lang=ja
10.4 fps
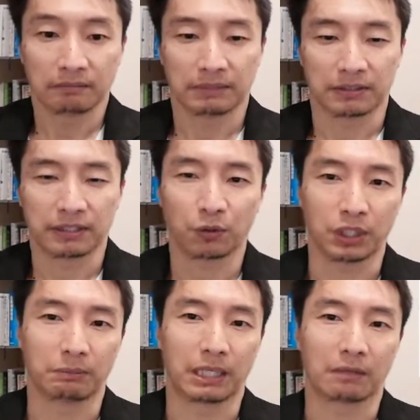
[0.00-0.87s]
まあ、
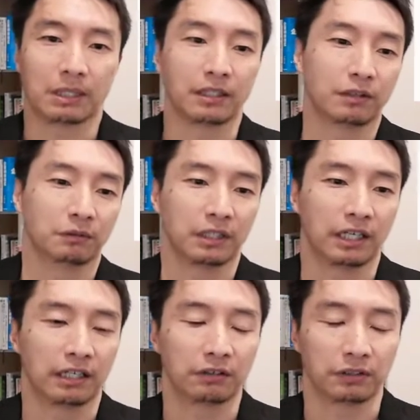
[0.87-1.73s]
セオリー学びはできるん
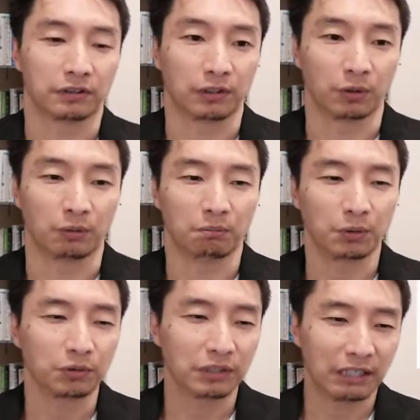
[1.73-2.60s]
でやるんですけど、
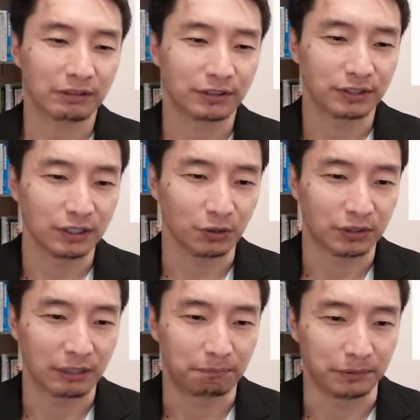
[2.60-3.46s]
問題は次の
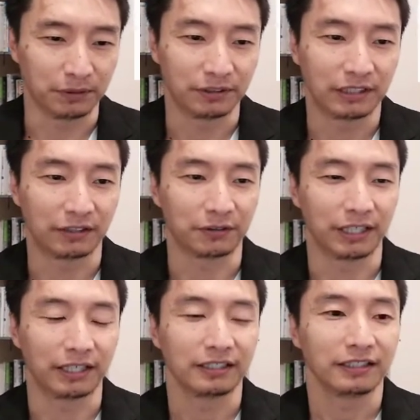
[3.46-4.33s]
ステップなんです
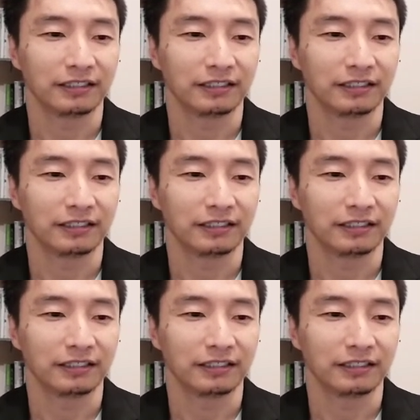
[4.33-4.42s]
よね。